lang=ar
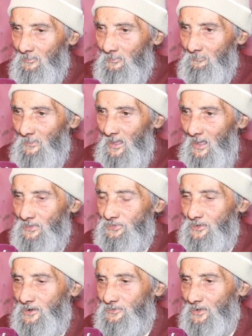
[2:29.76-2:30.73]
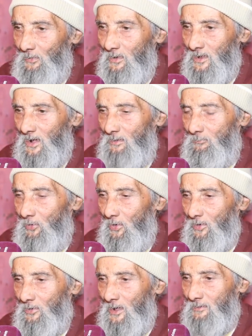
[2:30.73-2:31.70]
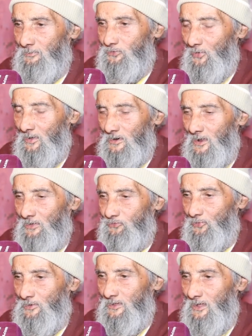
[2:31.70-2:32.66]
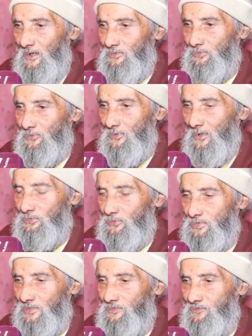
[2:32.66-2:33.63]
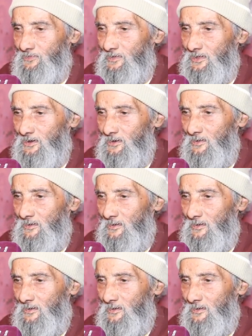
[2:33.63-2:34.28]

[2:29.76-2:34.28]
ما عندي ليه تا ورقة مو خويا هربت وخلاتو ليا عنده عنده ثلاث سنين